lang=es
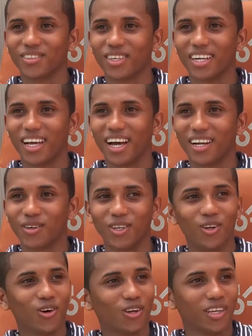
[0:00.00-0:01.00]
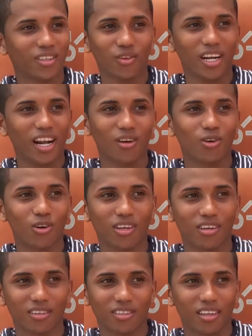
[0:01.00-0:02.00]
no era, algo y eh, no era algo
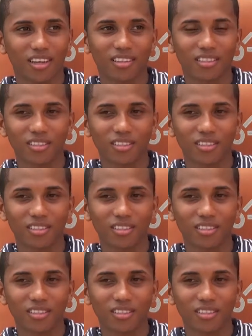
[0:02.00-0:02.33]
lógico, o sea,